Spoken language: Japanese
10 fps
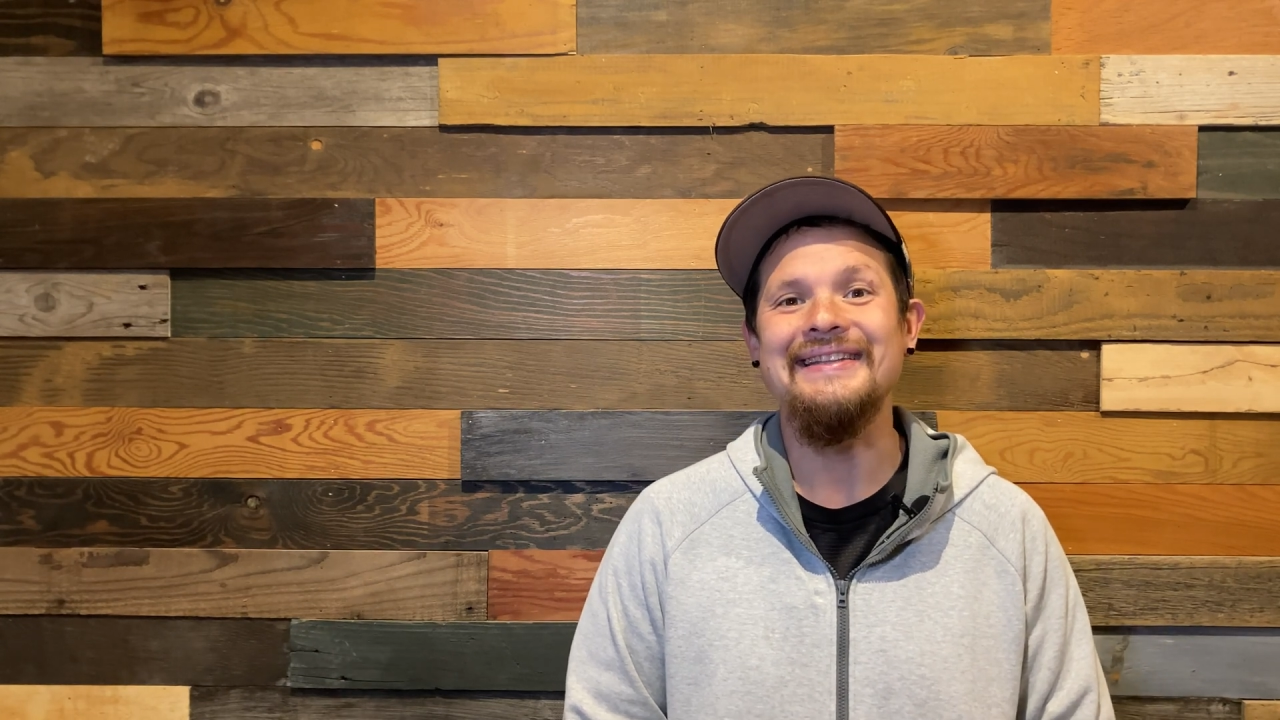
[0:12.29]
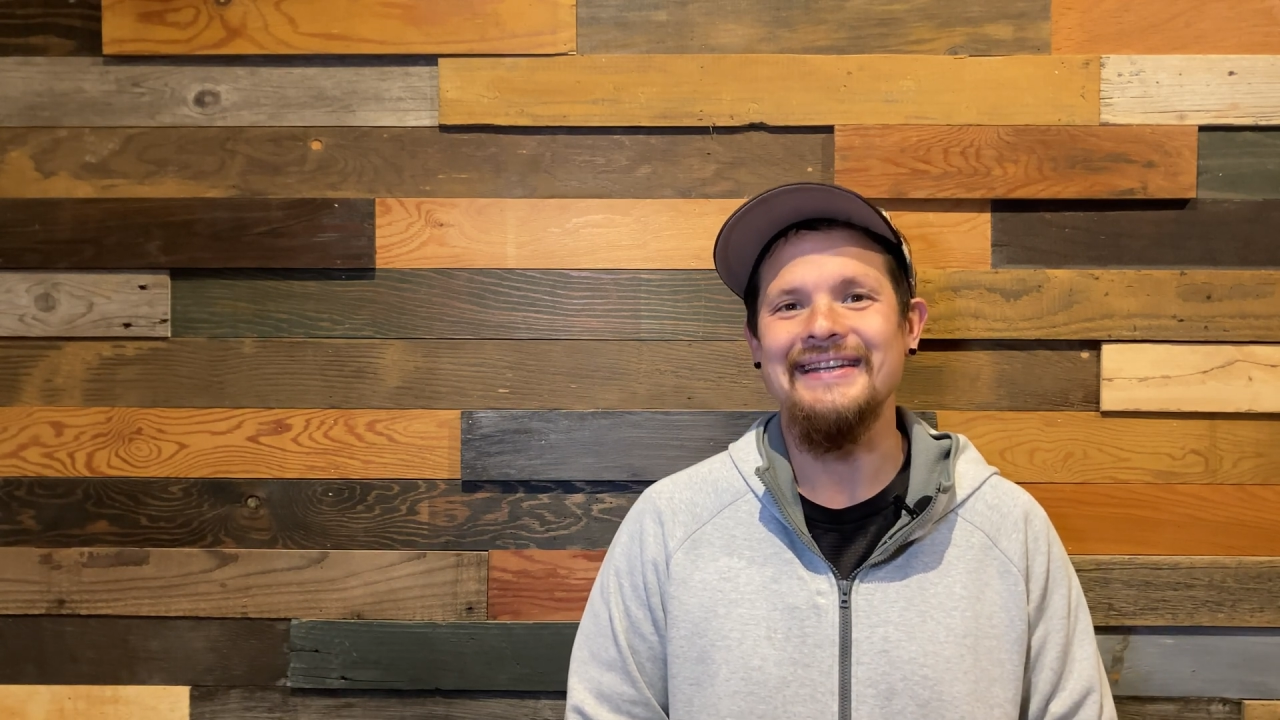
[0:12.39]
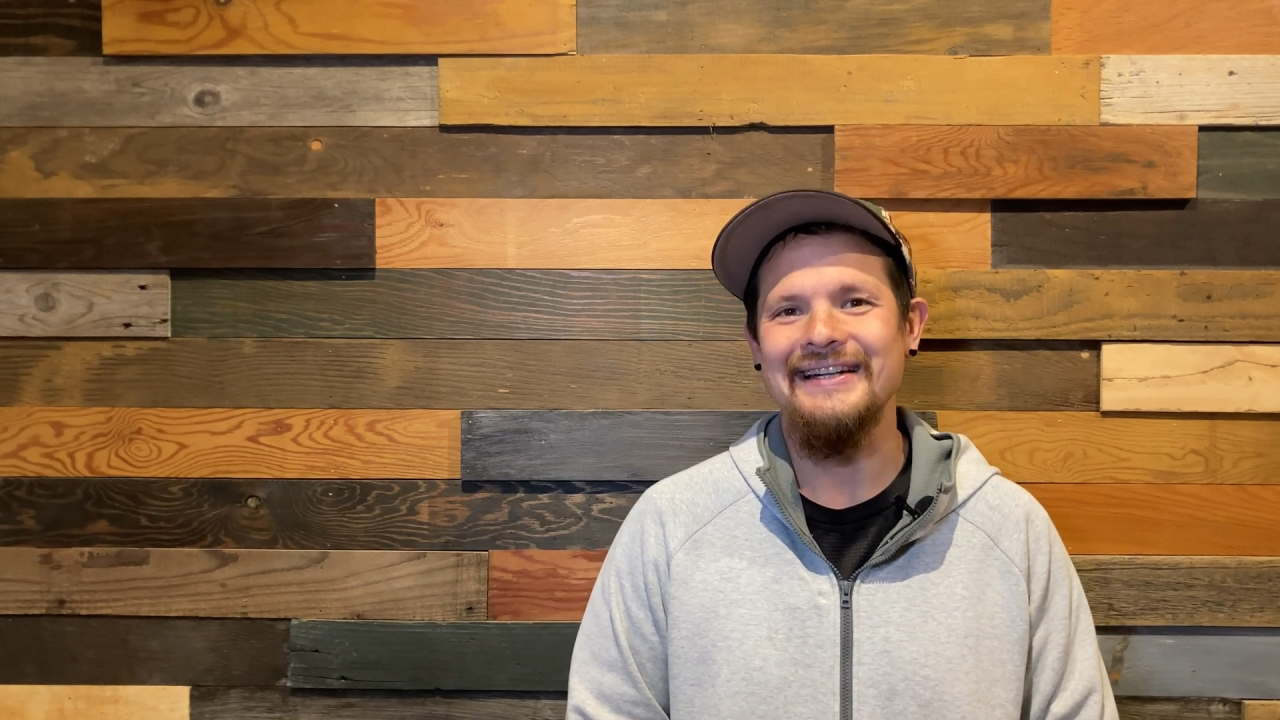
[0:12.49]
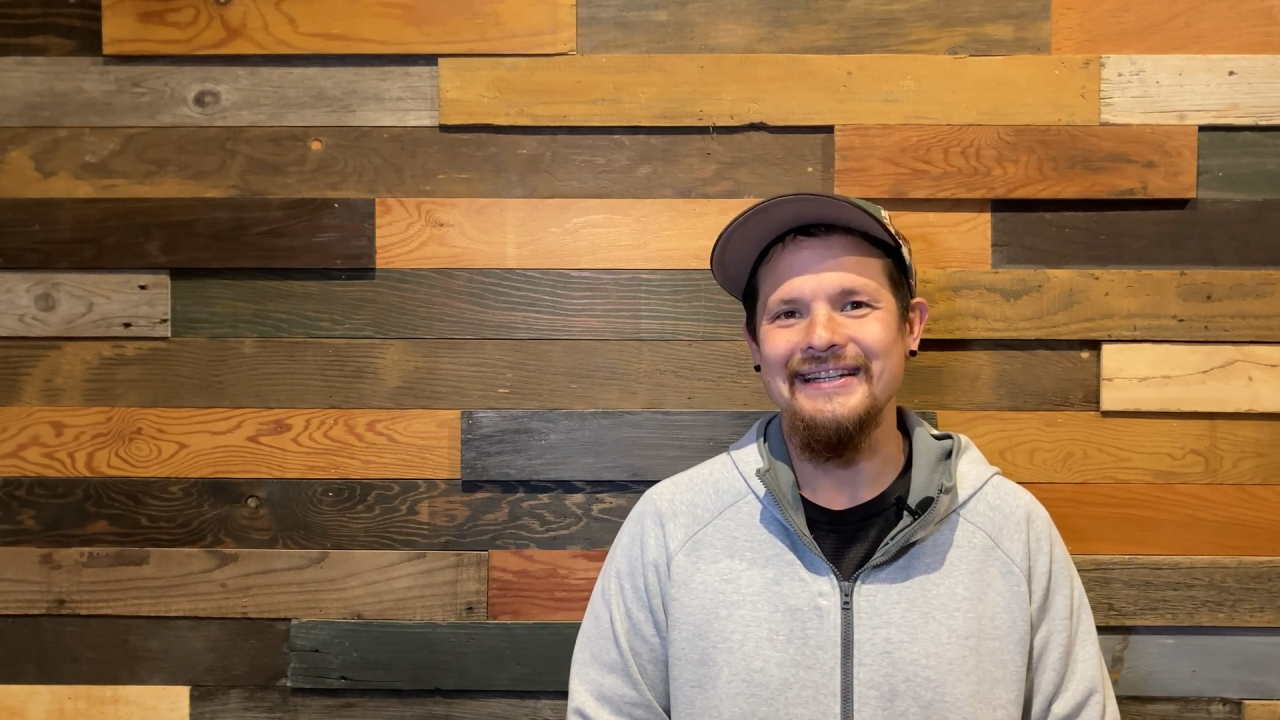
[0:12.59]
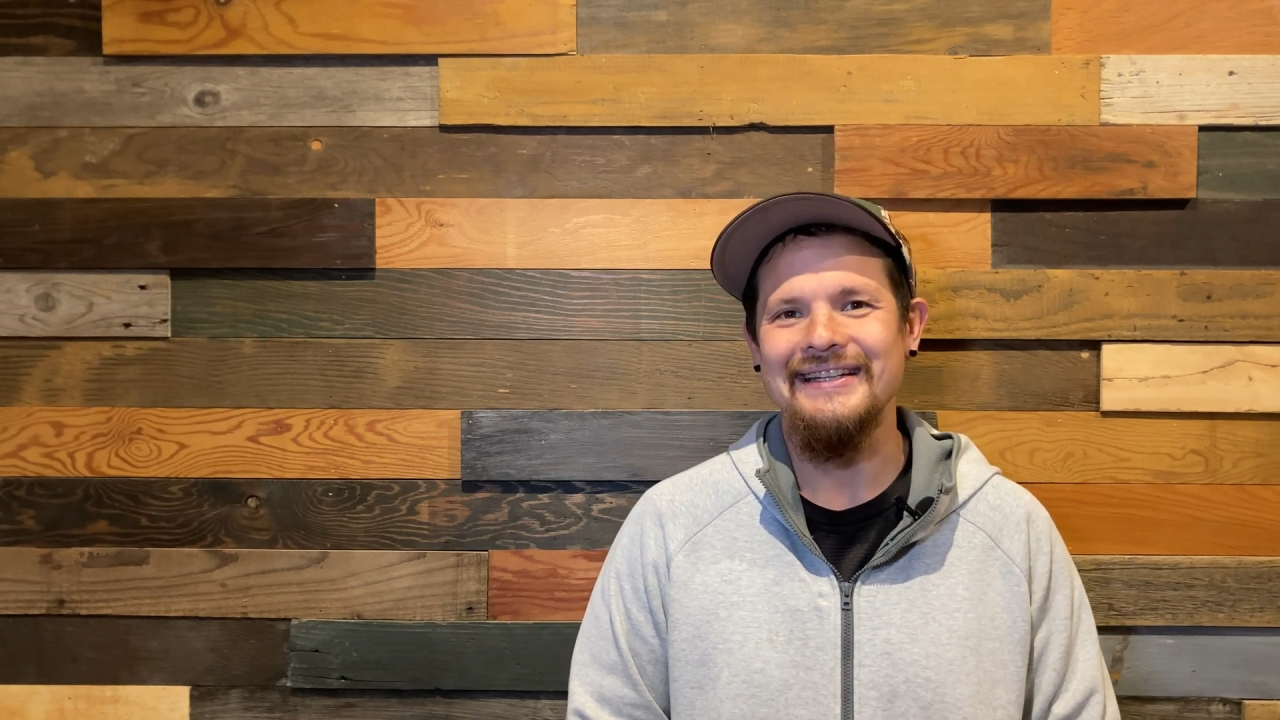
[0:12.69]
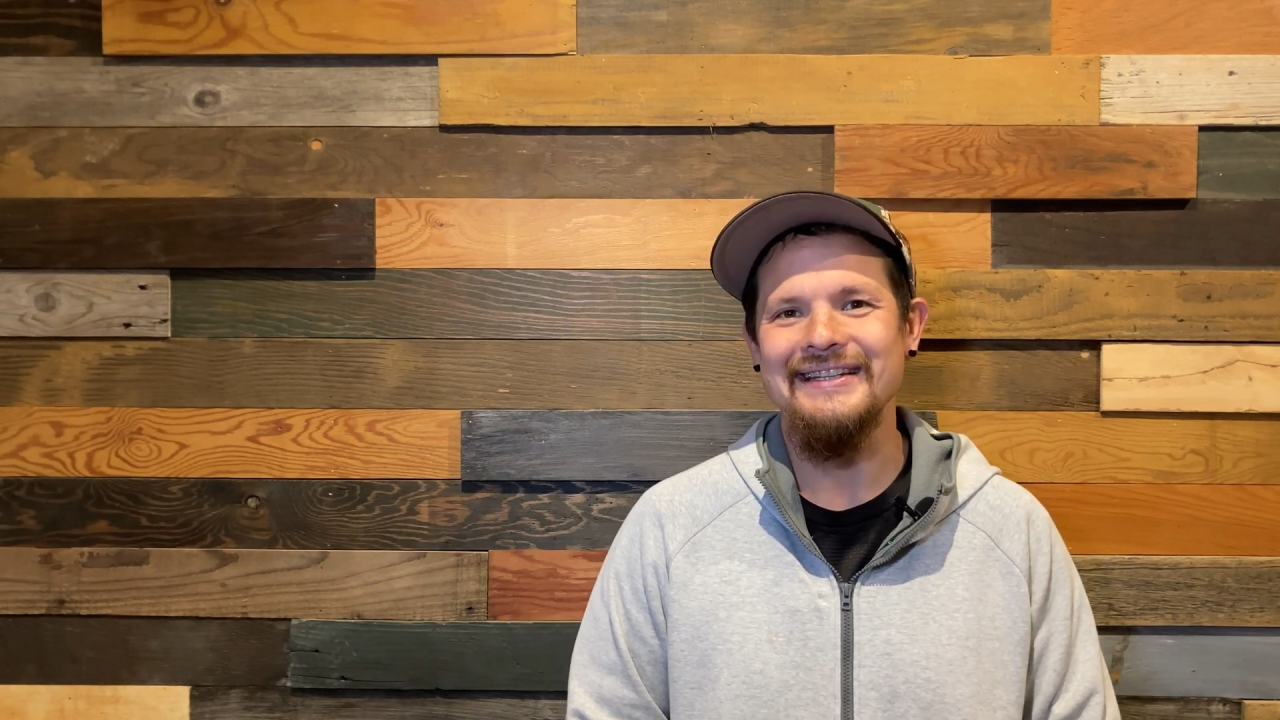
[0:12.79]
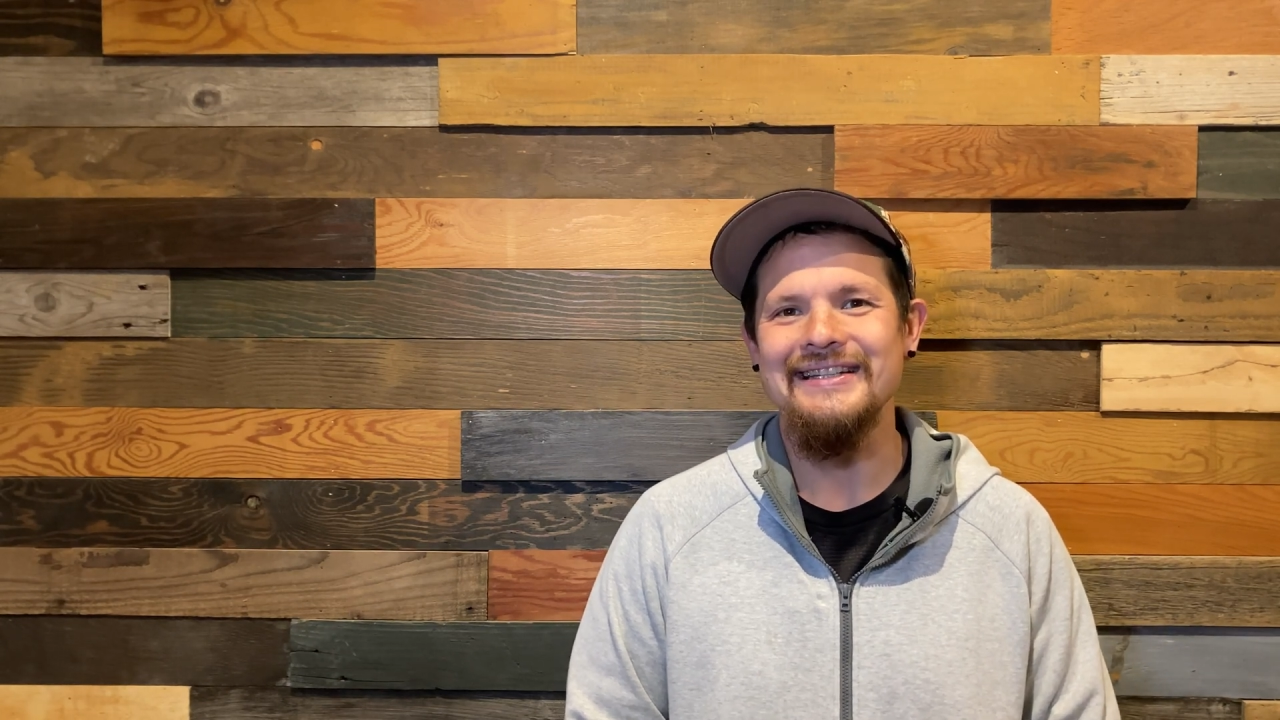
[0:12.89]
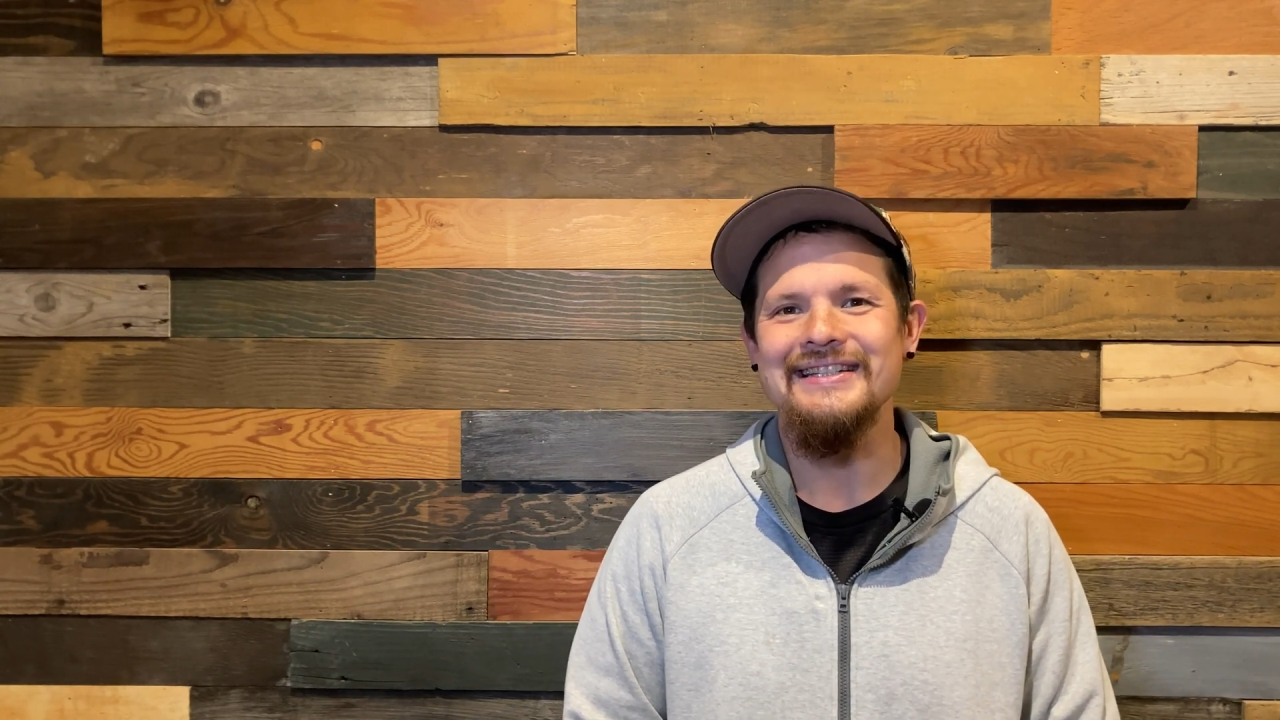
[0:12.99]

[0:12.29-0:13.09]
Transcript: 出会い、